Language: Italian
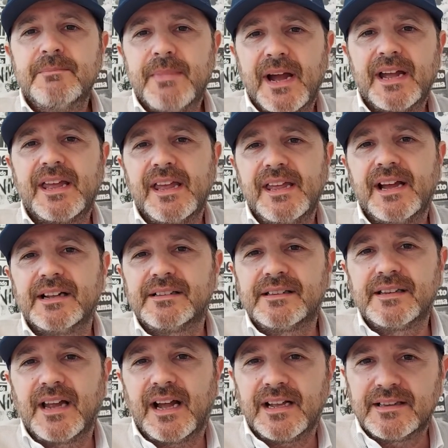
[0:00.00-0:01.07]
ma anche gli
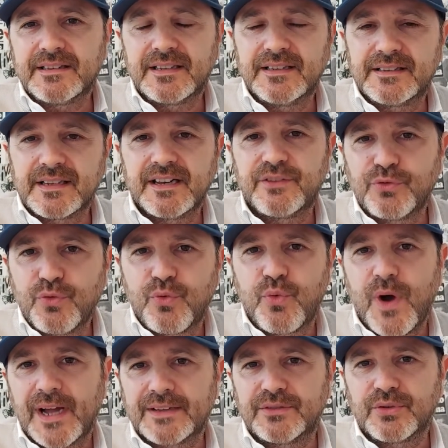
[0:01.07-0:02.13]
altri, altri 3 su
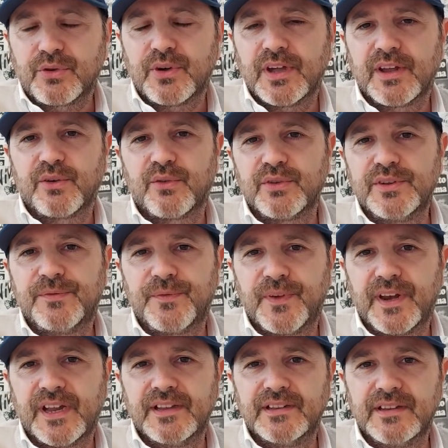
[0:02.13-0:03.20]
4 erano
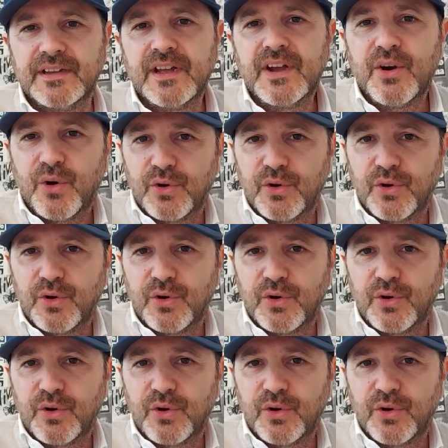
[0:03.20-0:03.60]
differenti,